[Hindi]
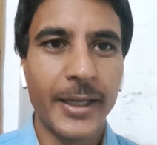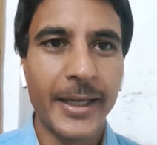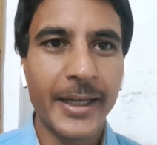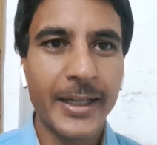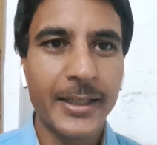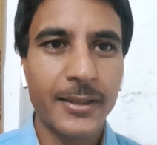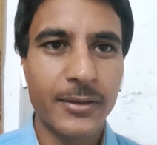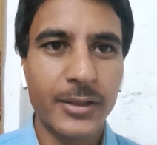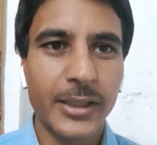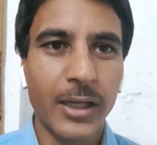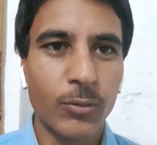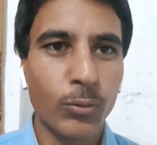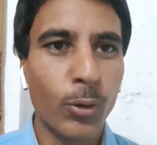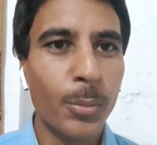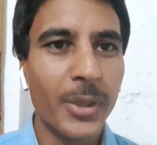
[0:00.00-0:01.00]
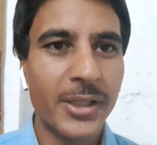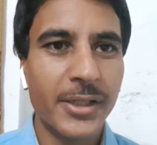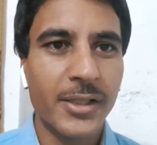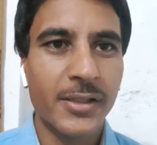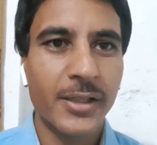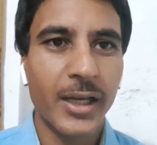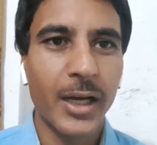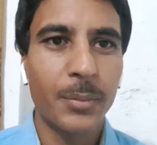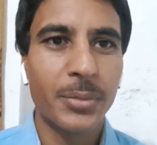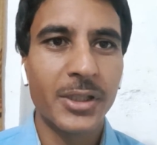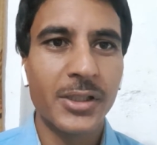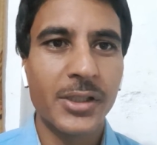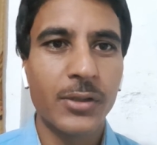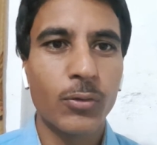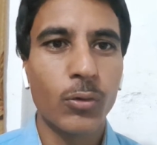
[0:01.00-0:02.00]
एक या दो मैचेस से आप
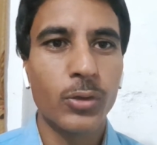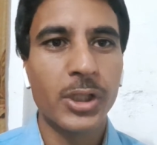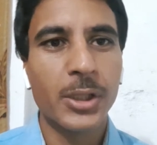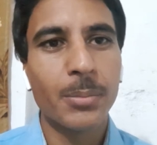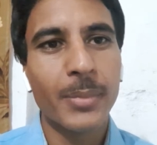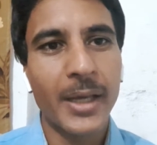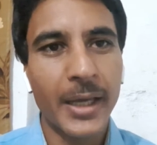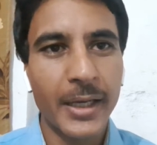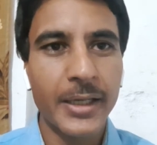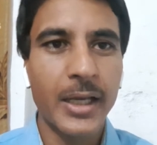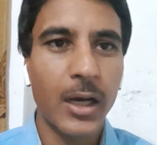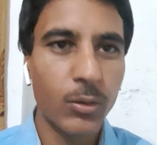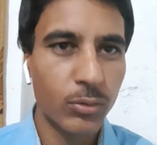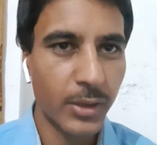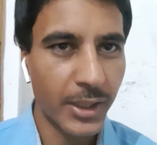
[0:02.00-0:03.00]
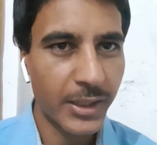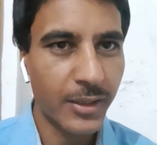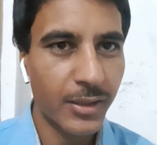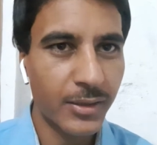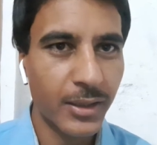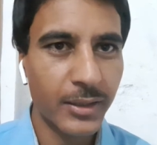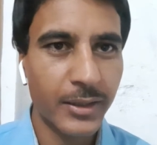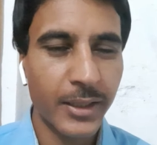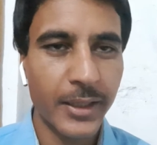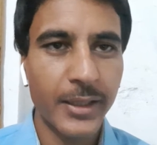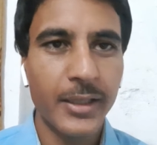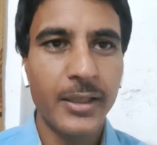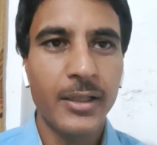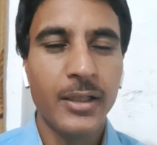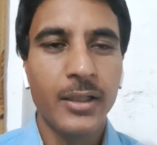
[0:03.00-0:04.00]
किसी को टीम में इन या आउट नहीं कर सकते
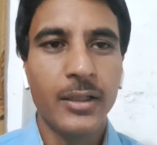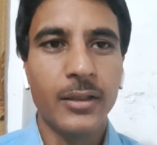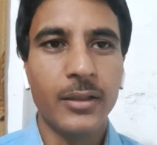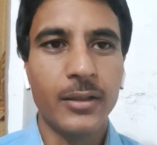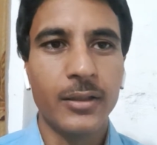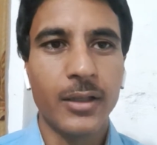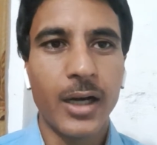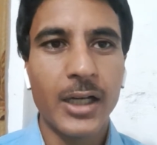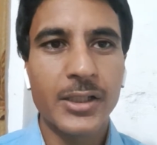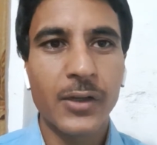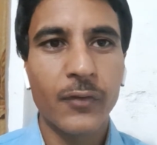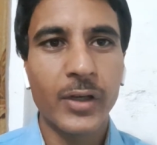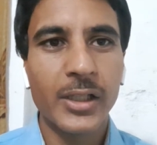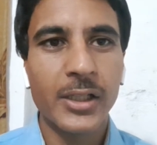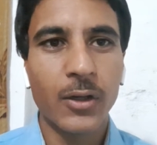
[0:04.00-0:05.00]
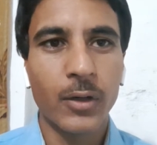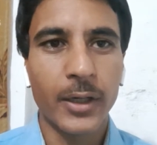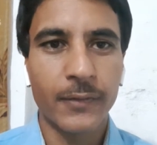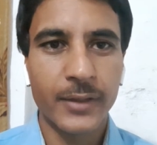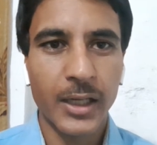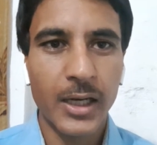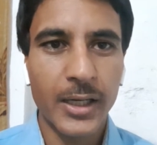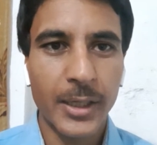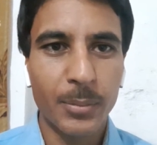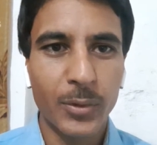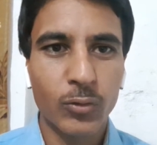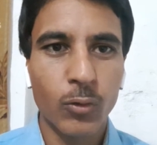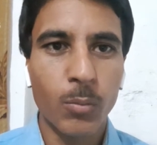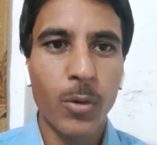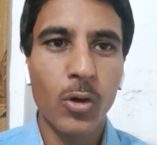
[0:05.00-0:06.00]
आसिफ अली और इफ्तार
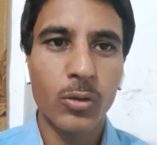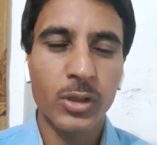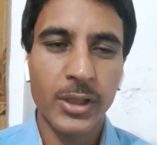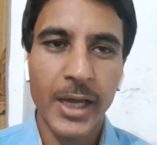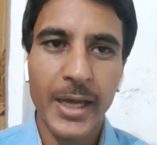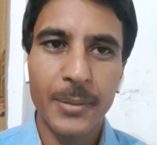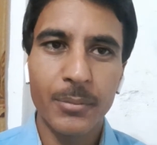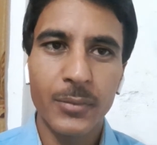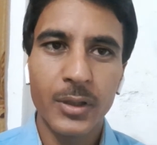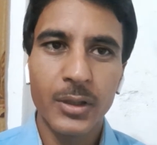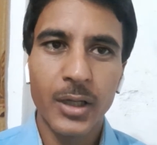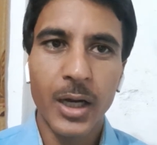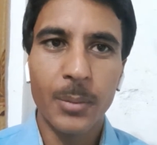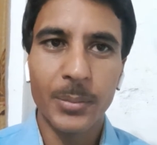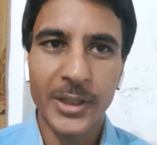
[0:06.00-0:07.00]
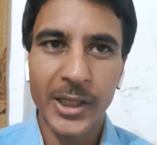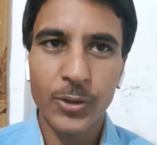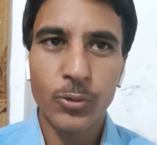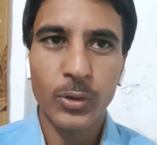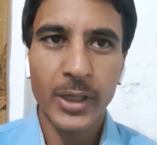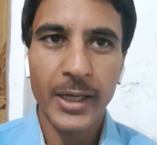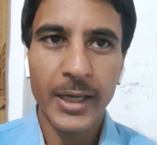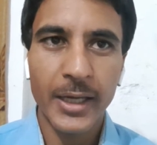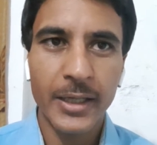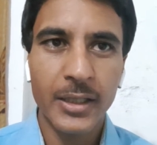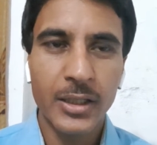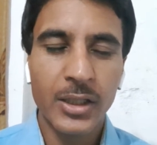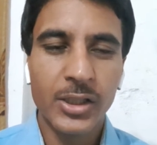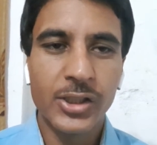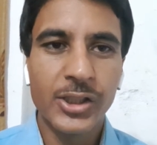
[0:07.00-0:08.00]
अहमद को बहुत टाइम हम दे चुके हैं
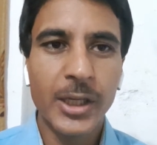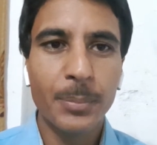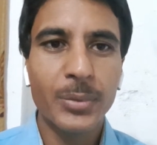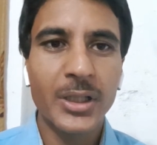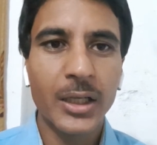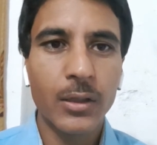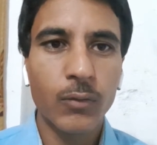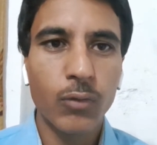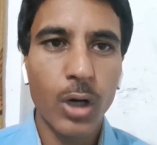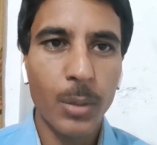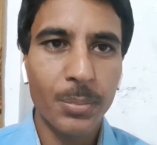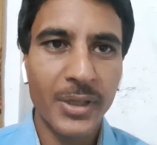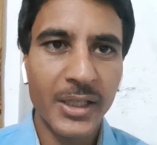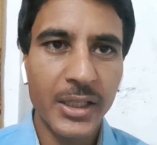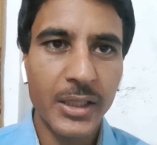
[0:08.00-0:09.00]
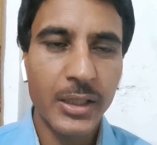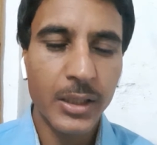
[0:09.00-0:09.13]
जब तक वो अपनी